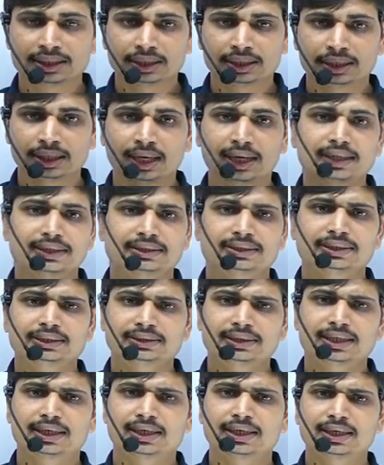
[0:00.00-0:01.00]
डायरेक्शन
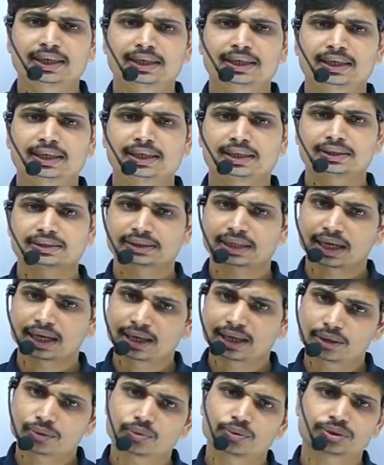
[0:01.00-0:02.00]
से रिलेटेड
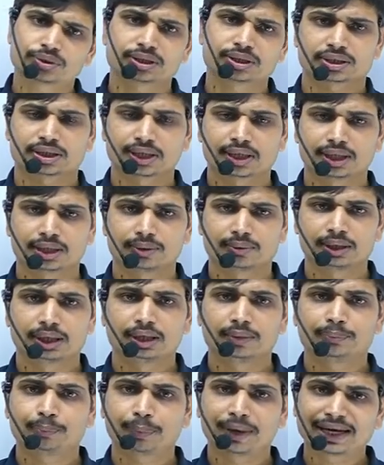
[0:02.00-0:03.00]
सारे क्वेश्चन करने वाले
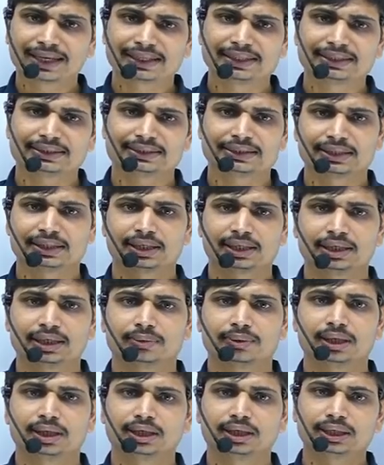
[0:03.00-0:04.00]
हैं प्रैक्टिस सेट करने
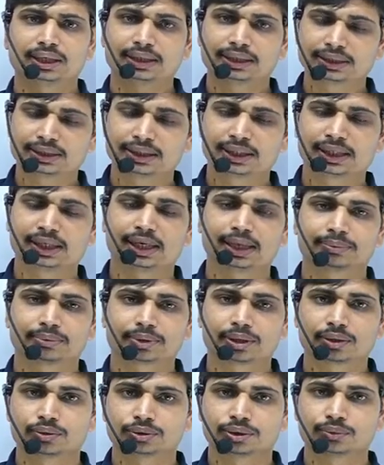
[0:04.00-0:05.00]
वाले हैं कि कितने टाइप्स
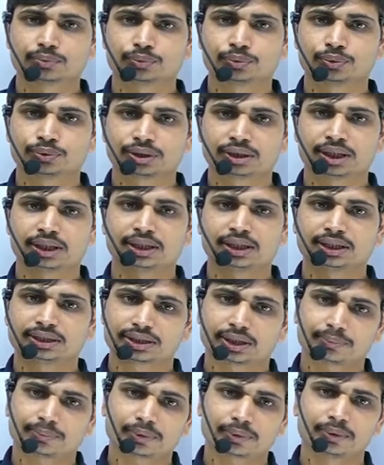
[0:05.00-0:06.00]
के क्वेश्चन पूछे जाते हैं
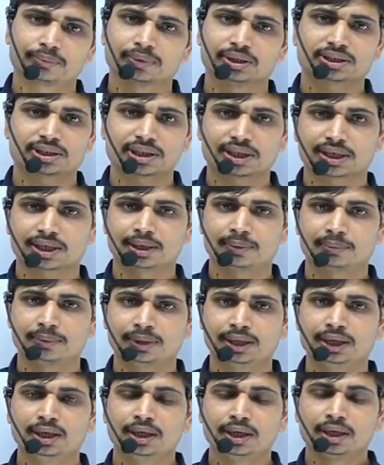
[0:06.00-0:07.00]
सबका मिक्स करके
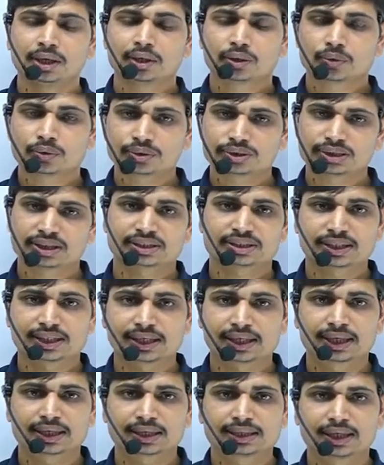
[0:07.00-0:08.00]
हमने क्वेश्चन
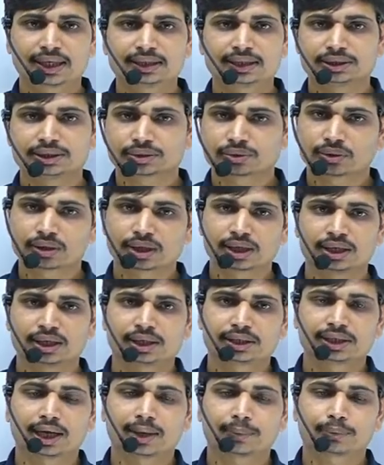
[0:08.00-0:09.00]
तैयार किया है जिसको करने
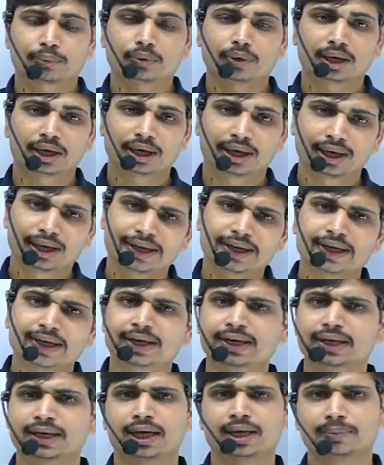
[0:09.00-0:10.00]
से आपको हर एक
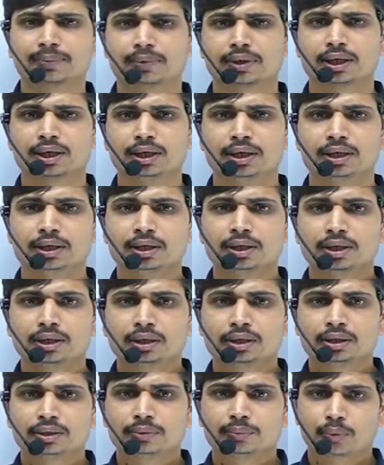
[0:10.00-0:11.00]
टाइप का
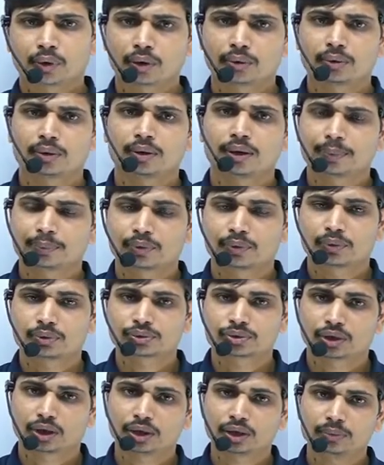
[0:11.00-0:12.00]
प्रॉब्लम आपको
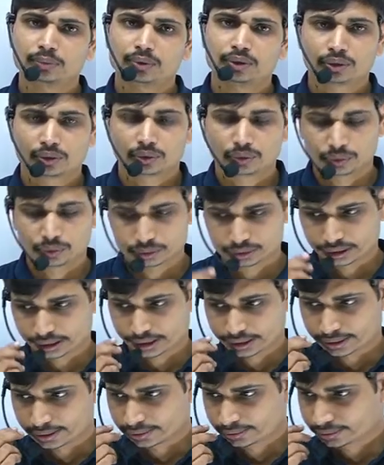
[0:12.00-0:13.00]
सॉल्व हो
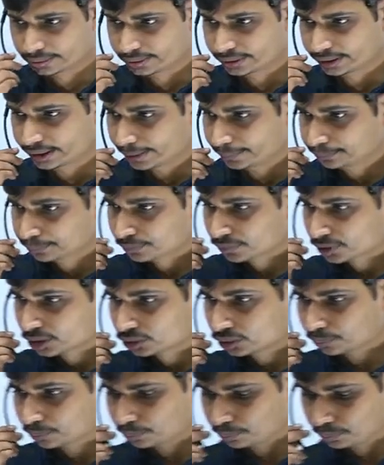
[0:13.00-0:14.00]
जाएगा ठीक है
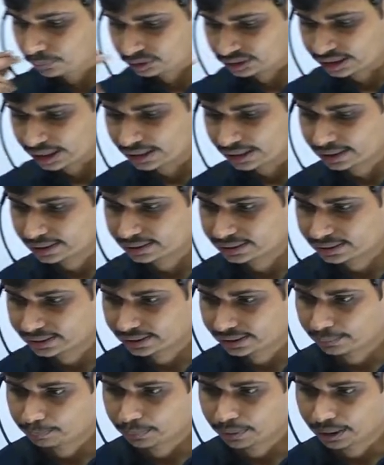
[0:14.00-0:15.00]
तो स्टार्ट करते
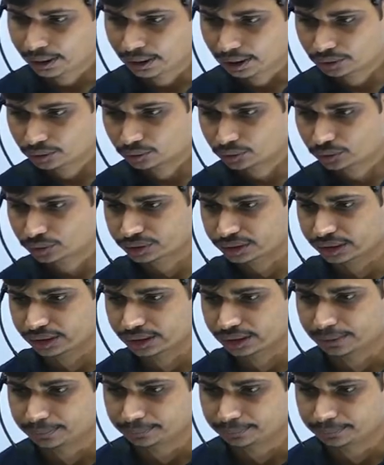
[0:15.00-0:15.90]
हैं पहला जो क्वेश्चन है